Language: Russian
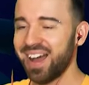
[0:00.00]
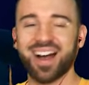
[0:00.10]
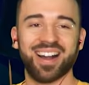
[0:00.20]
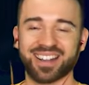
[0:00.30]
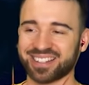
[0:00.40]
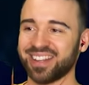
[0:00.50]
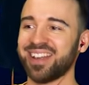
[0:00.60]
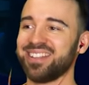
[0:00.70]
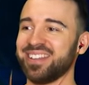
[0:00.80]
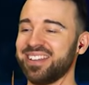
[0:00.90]
Ах,
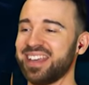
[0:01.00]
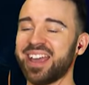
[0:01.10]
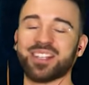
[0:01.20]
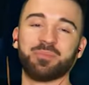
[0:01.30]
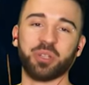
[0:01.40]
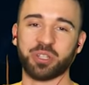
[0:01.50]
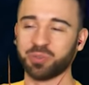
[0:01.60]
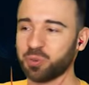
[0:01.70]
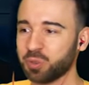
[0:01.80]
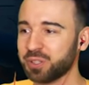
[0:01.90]
знаете, я
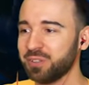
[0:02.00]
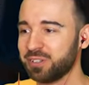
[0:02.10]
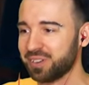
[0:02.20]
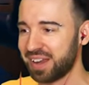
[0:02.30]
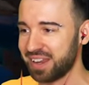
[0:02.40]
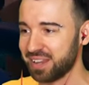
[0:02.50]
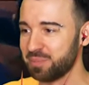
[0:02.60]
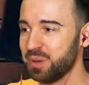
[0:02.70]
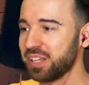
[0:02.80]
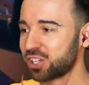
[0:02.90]
испытываю удовлетворение.
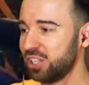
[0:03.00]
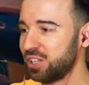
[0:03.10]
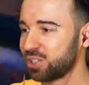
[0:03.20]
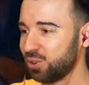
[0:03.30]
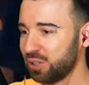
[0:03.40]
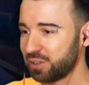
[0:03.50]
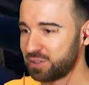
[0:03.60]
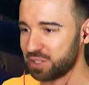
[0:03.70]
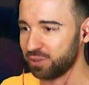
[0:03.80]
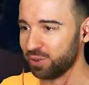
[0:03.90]
Мы нашли столько
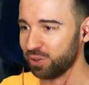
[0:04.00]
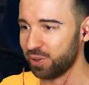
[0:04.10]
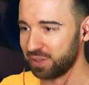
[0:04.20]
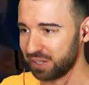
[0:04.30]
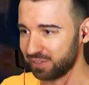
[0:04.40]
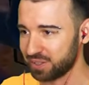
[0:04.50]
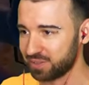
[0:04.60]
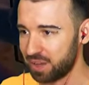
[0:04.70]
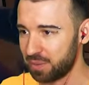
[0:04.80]
всего новенького с